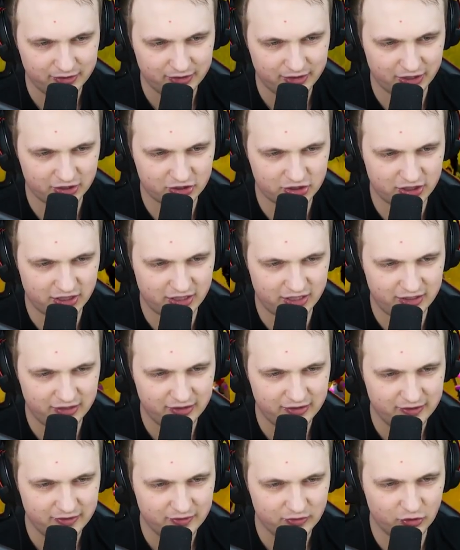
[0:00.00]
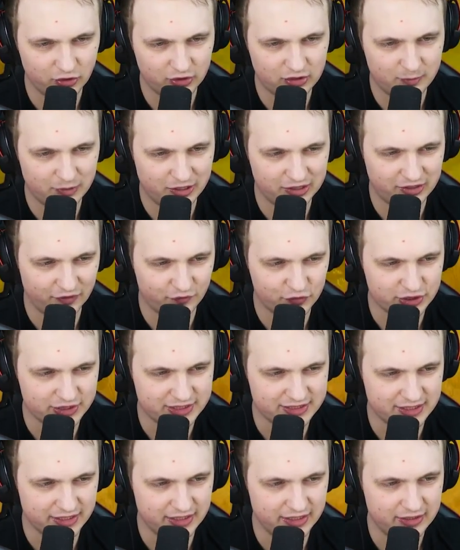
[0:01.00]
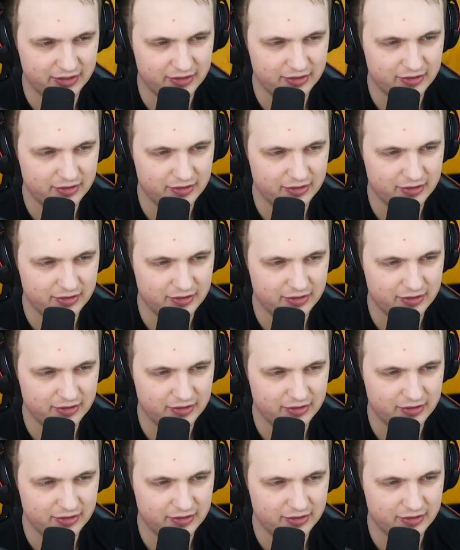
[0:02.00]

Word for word: Także do kibelka wszyscy.